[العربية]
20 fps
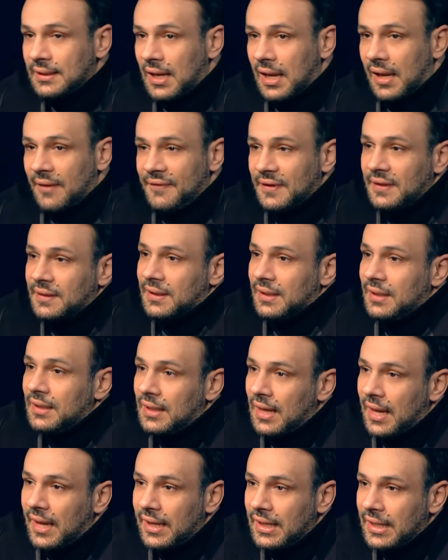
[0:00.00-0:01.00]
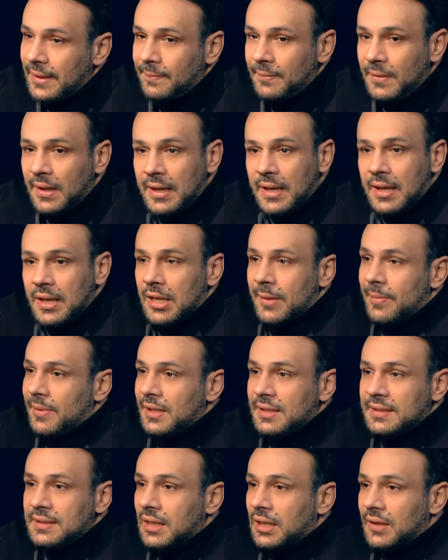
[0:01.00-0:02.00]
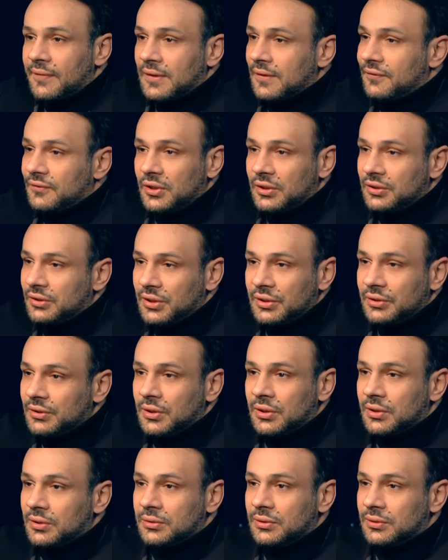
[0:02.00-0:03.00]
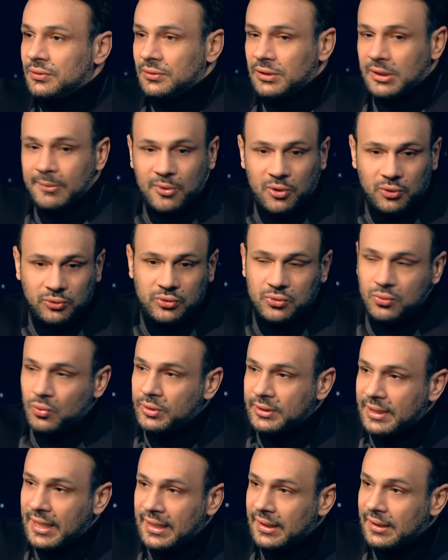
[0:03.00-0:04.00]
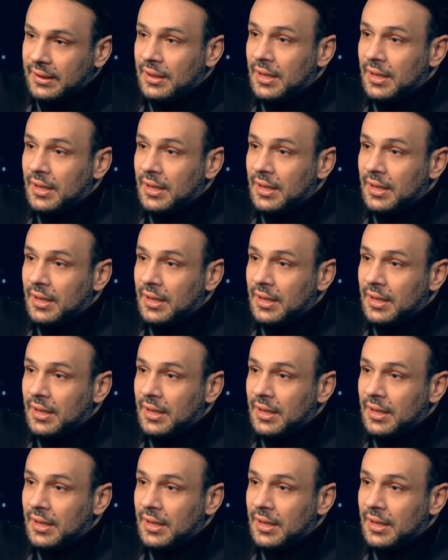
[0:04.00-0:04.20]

هفيد ايه العالم لما الناس يعرف انا فطرت ايه النهارده لما احط صوره اكلي